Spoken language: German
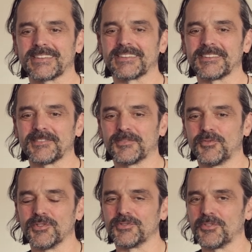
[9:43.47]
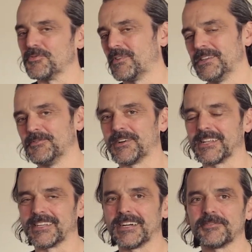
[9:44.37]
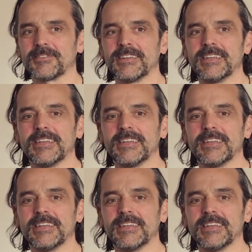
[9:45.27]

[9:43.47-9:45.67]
äh, wo ich noch überall hinfahren darf.